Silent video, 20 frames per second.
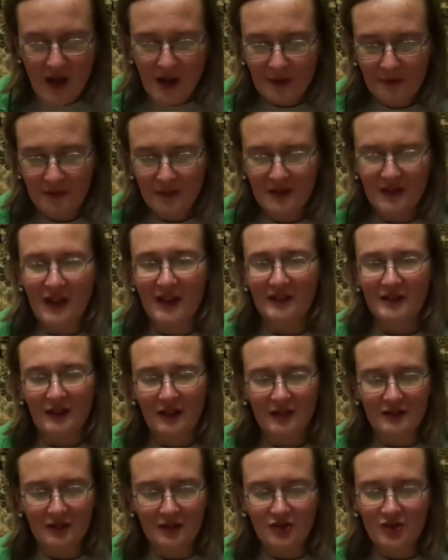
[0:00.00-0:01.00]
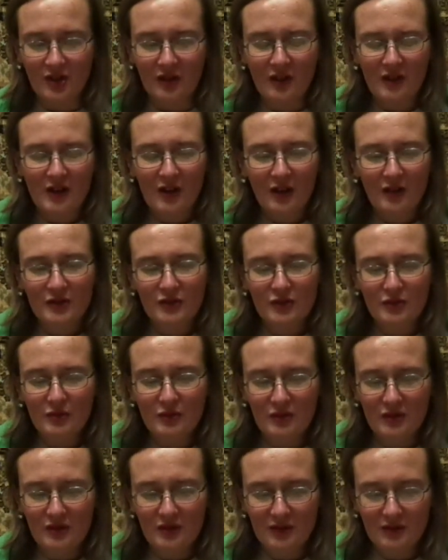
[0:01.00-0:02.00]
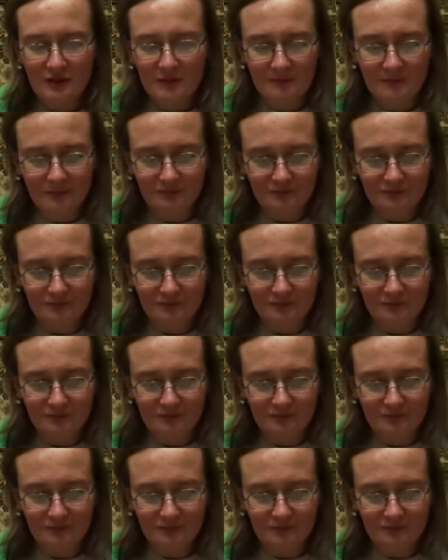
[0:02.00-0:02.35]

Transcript: Фигня это, конечно. Ну и,